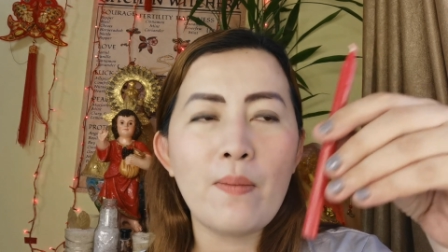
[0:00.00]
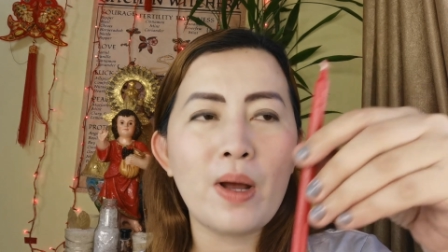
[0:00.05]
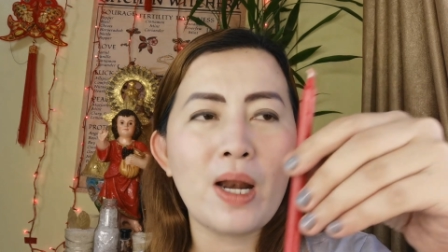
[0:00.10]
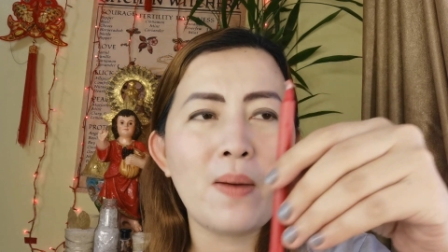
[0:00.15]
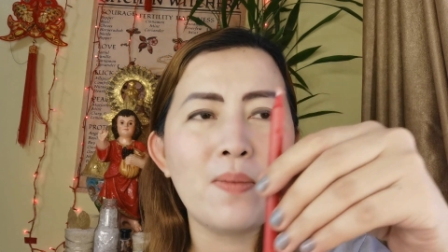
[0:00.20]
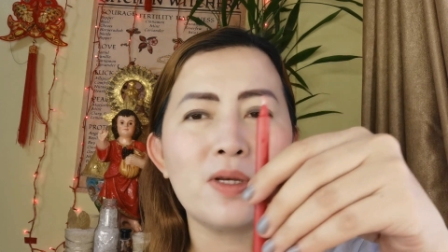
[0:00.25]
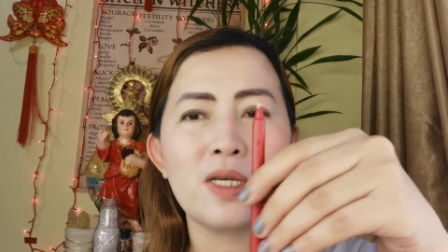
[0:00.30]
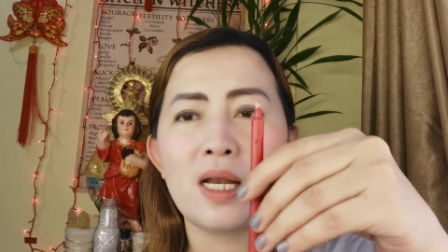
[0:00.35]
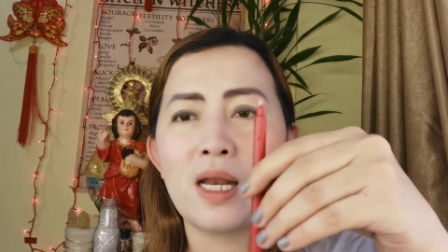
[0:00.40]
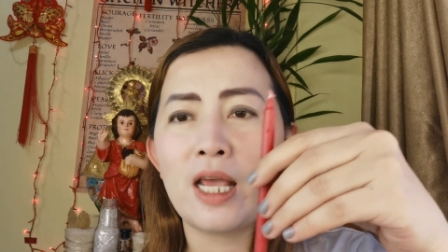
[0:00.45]

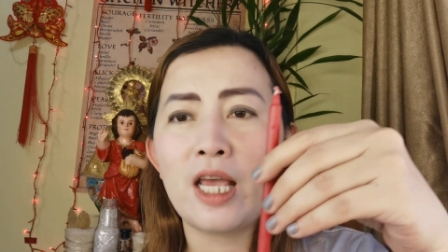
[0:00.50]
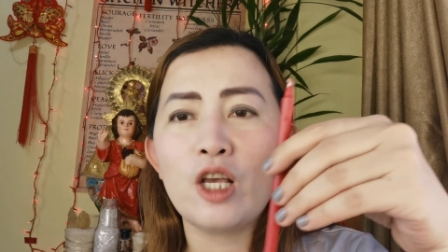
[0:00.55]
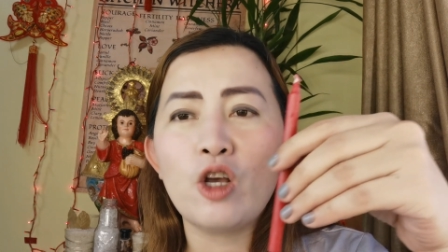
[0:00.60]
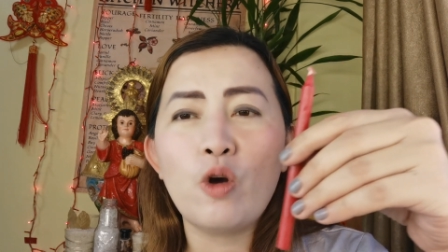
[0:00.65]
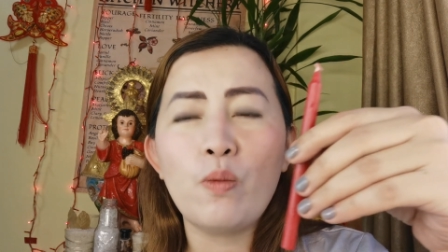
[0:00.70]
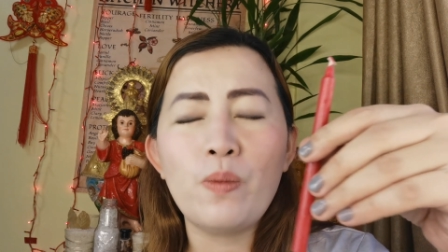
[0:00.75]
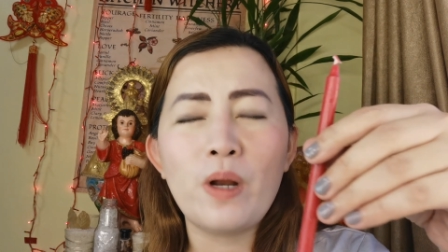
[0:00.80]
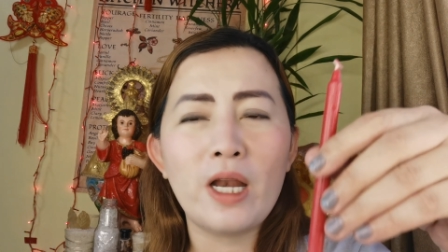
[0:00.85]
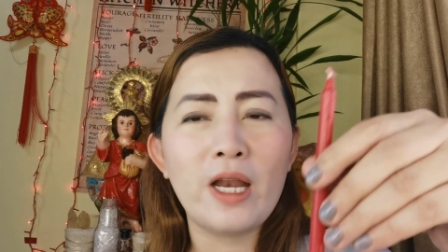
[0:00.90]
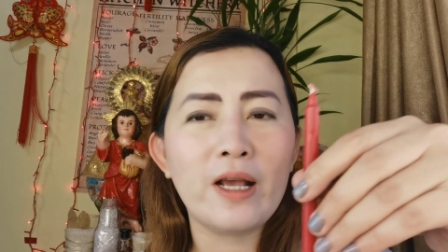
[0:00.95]
Marami siya
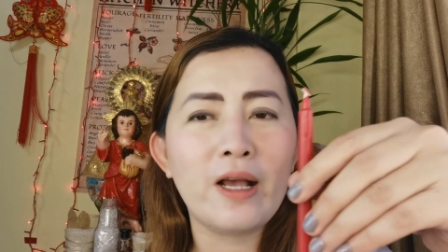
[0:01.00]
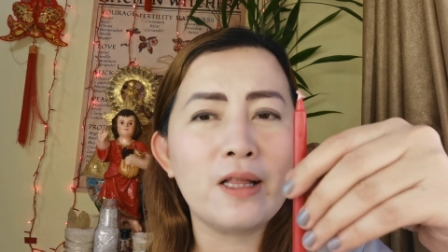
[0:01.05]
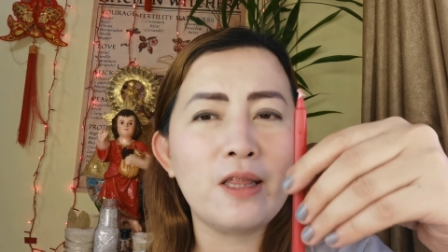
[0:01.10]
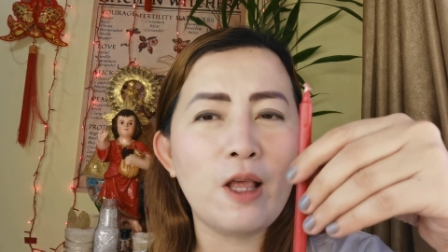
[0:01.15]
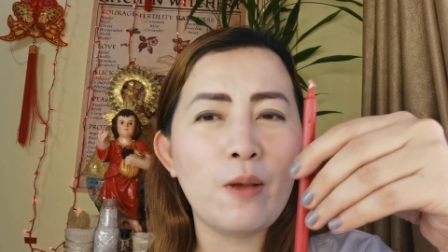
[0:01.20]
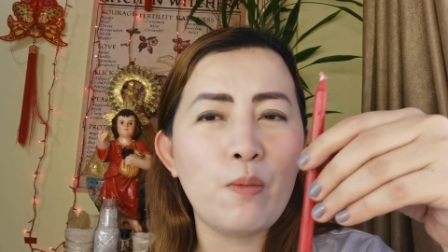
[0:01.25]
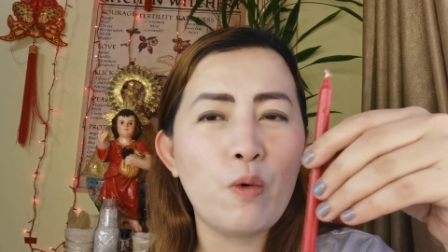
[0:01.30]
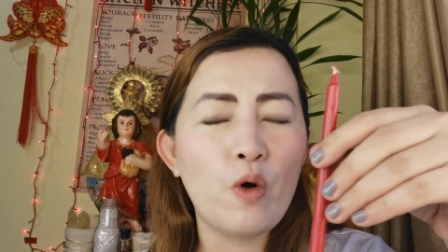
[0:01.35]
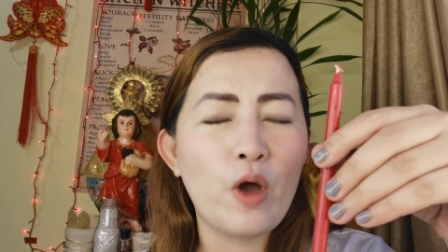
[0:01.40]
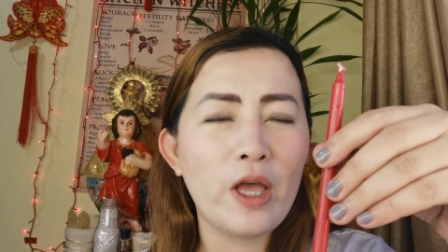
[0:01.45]
nahigop na
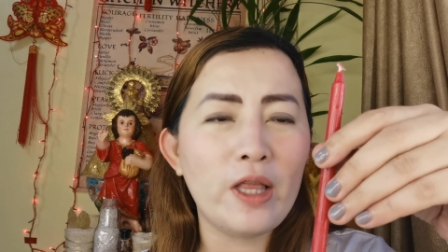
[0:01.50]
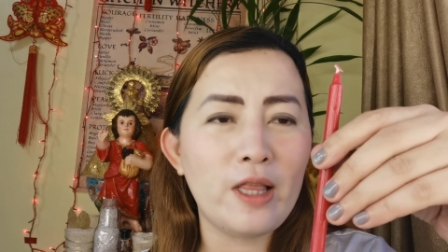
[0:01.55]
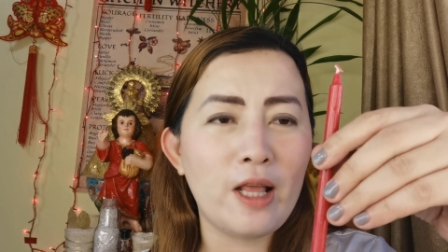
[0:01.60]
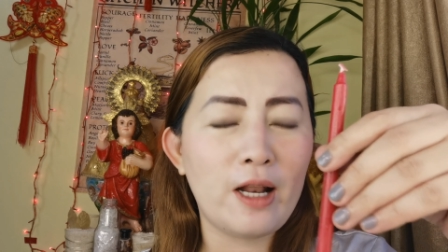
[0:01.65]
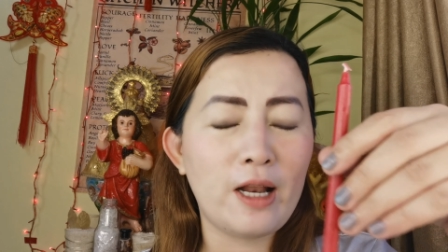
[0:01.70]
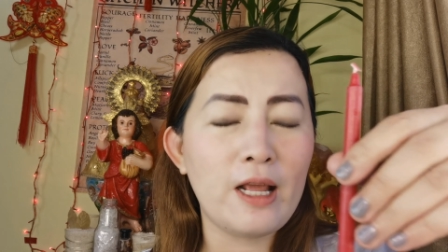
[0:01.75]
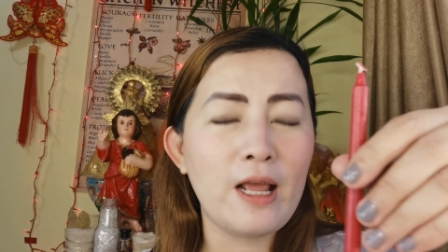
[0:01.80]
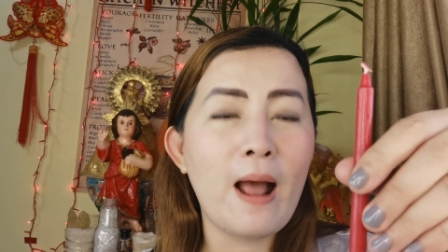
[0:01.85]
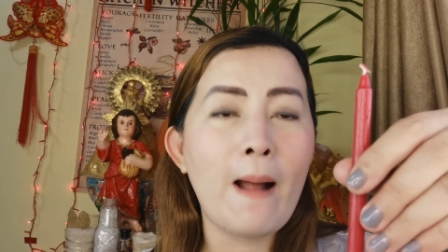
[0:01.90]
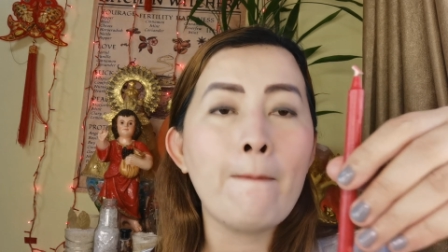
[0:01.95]
negatibong
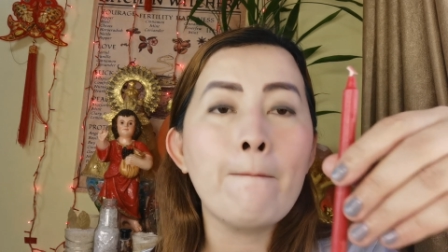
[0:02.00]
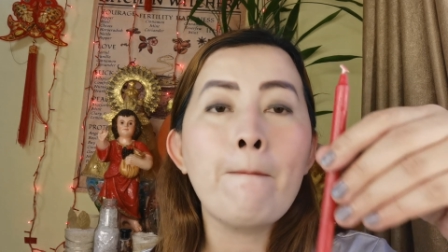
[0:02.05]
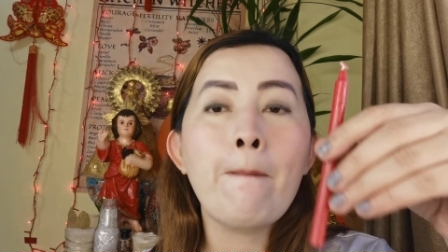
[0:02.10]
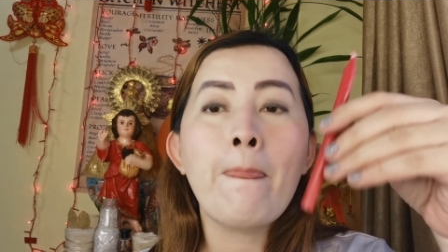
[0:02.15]
enerhiya.